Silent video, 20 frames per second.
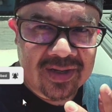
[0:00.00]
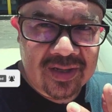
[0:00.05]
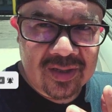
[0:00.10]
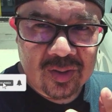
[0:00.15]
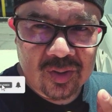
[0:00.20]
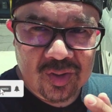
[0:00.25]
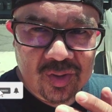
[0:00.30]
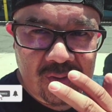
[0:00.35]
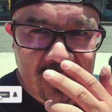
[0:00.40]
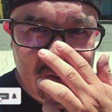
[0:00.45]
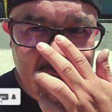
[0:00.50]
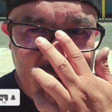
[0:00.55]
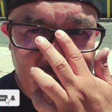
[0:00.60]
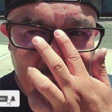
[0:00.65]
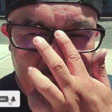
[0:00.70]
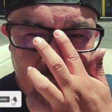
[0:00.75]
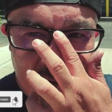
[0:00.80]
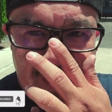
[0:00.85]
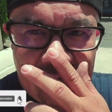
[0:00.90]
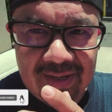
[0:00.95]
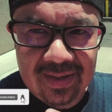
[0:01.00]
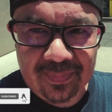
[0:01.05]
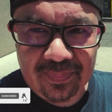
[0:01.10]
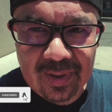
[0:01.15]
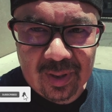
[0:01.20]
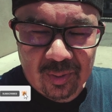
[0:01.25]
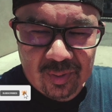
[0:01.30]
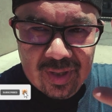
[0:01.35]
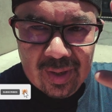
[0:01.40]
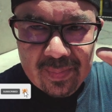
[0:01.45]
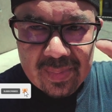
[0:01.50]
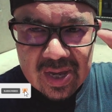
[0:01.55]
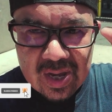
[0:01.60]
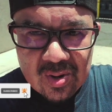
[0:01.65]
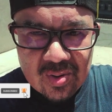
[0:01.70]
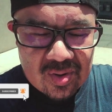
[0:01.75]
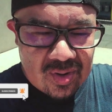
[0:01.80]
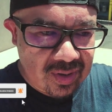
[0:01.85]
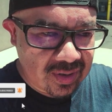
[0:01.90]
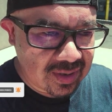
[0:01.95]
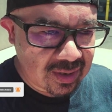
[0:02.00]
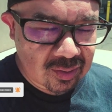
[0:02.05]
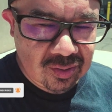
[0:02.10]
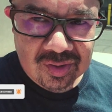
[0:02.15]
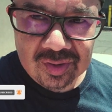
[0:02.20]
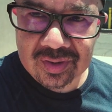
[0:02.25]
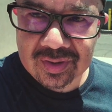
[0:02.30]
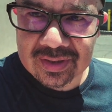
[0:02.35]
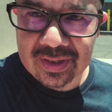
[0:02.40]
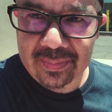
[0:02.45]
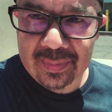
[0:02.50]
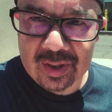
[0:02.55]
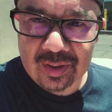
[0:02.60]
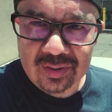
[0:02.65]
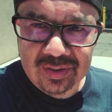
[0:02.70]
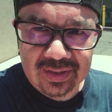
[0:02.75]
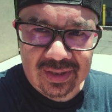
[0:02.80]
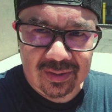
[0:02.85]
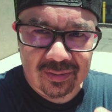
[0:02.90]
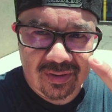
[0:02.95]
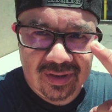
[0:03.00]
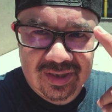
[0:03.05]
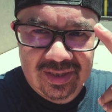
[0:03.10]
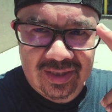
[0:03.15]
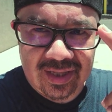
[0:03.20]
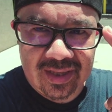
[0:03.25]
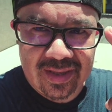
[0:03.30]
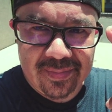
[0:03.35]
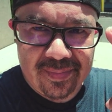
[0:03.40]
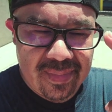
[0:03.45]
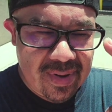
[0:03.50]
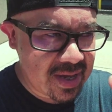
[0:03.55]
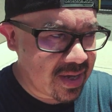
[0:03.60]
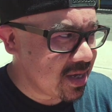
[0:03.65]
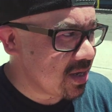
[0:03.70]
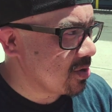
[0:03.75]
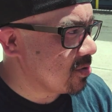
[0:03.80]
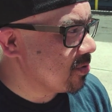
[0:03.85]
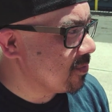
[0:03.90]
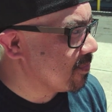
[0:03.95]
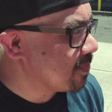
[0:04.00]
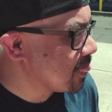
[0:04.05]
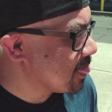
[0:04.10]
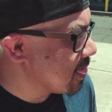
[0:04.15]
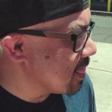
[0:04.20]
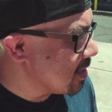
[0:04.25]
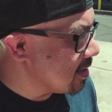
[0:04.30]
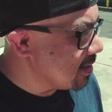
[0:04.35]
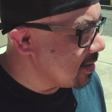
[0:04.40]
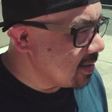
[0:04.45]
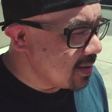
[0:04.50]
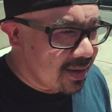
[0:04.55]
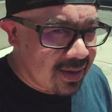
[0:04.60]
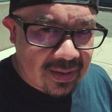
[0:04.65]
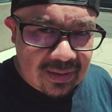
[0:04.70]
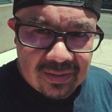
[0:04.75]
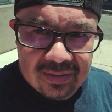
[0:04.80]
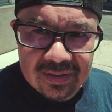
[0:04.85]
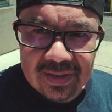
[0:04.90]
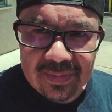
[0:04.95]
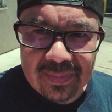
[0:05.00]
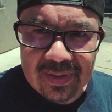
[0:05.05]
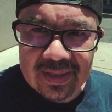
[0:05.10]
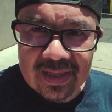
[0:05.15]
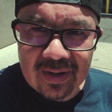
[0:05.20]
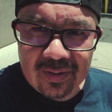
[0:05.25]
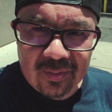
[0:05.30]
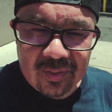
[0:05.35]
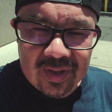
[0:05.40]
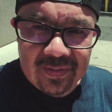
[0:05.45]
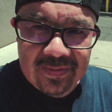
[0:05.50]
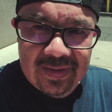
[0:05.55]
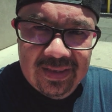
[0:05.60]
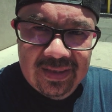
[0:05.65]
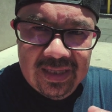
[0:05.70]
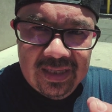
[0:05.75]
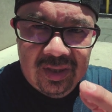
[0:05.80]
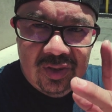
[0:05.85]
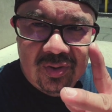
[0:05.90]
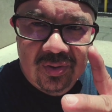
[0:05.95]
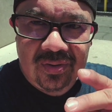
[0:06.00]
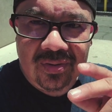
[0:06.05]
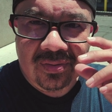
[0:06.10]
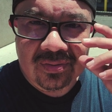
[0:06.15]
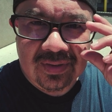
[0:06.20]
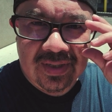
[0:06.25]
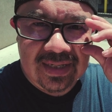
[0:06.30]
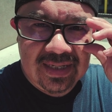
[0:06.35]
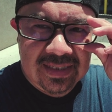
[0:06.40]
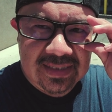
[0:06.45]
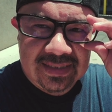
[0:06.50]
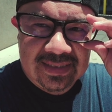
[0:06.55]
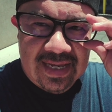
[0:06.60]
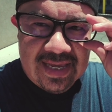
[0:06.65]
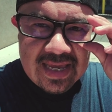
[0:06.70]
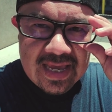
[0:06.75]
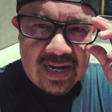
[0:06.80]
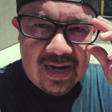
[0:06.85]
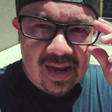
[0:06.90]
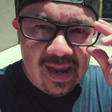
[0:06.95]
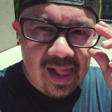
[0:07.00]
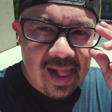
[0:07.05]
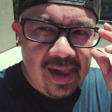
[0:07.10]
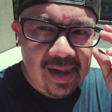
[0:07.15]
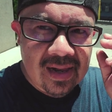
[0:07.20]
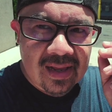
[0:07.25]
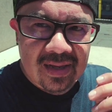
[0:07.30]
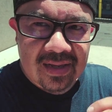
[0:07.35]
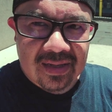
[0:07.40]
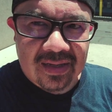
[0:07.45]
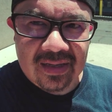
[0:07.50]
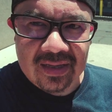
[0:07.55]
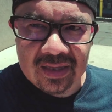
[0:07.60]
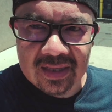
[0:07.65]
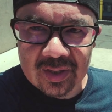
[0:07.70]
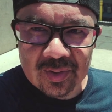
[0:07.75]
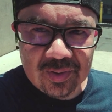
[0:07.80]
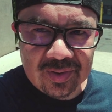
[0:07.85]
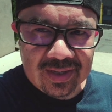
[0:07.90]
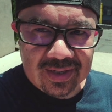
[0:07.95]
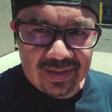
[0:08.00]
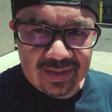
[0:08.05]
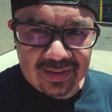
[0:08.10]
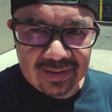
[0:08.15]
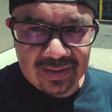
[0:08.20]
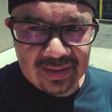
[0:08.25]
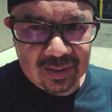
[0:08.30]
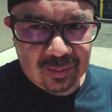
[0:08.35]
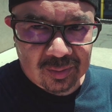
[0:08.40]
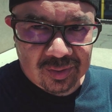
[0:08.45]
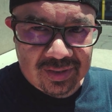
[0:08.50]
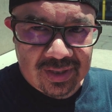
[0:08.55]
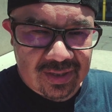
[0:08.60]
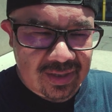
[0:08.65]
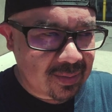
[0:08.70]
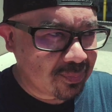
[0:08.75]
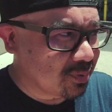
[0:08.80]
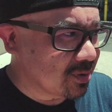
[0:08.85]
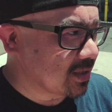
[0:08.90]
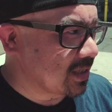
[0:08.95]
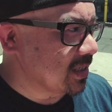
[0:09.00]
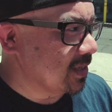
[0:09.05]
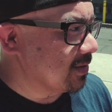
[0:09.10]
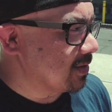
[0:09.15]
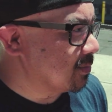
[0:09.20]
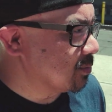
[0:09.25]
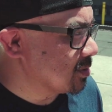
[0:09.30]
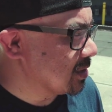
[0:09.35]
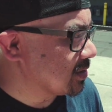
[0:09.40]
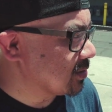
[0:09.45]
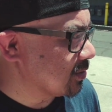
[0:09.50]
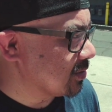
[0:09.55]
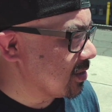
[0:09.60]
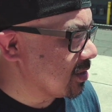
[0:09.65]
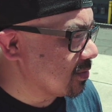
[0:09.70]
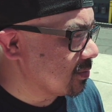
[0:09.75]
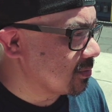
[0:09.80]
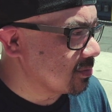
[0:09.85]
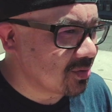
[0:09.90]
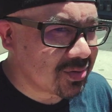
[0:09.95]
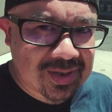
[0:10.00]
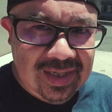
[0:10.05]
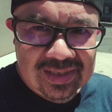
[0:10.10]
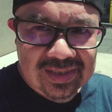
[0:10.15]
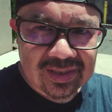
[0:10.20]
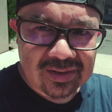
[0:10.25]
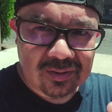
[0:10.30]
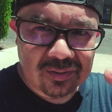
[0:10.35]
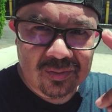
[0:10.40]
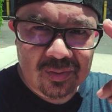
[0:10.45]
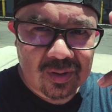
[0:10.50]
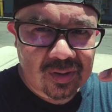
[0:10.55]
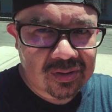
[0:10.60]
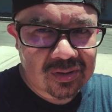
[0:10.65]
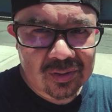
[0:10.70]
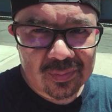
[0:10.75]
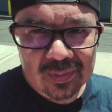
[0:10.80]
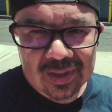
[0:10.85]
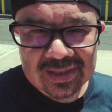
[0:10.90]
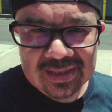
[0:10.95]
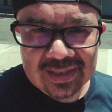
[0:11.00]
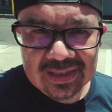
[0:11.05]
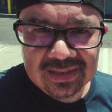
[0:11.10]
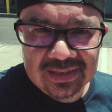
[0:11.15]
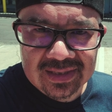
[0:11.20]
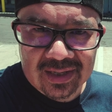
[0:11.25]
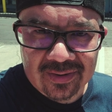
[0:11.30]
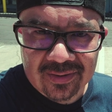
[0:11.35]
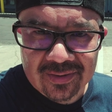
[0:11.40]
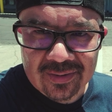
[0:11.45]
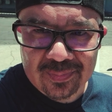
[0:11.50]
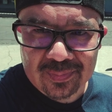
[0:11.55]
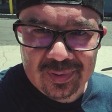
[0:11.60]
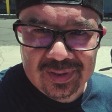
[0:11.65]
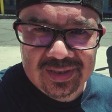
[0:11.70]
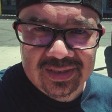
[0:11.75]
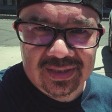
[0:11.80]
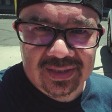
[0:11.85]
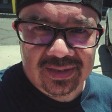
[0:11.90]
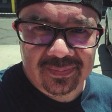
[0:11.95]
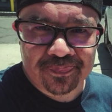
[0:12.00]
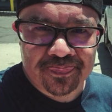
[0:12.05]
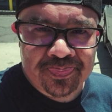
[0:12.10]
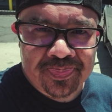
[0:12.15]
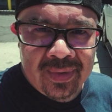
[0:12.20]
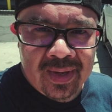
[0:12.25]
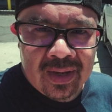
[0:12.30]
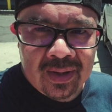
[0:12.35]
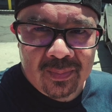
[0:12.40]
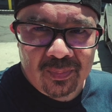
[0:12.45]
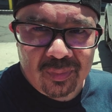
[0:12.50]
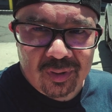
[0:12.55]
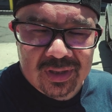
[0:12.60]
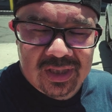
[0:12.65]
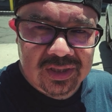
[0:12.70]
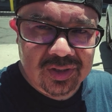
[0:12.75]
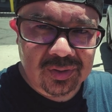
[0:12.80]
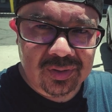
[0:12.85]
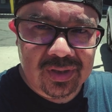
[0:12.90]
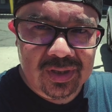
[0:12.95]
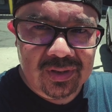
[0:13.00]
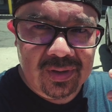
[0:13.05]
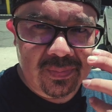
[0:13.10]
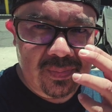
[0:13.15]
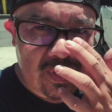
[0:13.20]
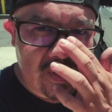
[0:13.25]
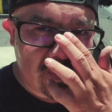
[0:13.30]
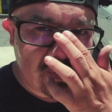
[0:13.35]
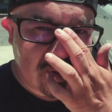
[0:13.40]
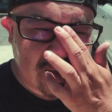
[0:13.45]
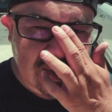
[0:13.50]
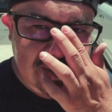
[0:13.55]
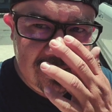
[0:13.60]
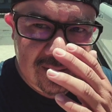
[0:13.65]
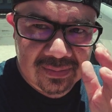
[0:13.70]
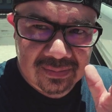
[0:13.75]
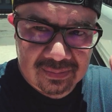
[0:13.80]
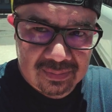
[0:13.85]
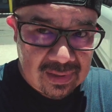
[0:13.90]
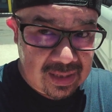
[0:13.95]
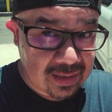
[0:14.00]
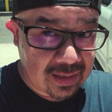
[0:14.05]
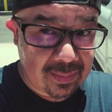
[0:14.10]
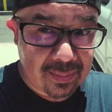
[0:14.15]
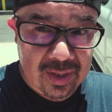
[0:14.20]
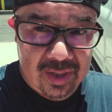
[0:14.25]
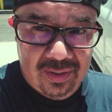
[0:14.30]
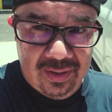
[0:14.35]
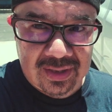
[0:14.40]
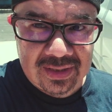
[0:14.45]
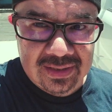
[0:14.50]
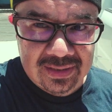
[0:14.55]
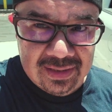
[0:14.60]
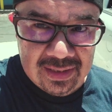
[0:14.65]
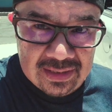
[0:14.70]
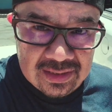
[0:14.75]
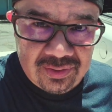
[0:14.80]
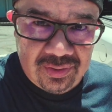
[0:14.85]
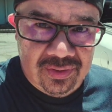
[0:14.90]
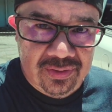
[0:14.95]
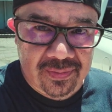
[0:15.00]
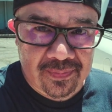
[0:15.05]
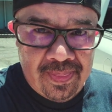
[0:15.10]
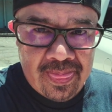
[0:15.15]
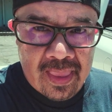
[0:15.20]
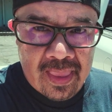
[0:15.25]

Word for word: Sonido que por ahí para un amigo, nuestros amigos de la Honestidad de México, nos invitaron a un eventito, una quinceñera. Y dijo que le gustaría pues que lleváramos el sonido. Yo casi no acostumbro a hacer este rollo pues de poner sonido en vivo. Casi la mayoría es en el estudio.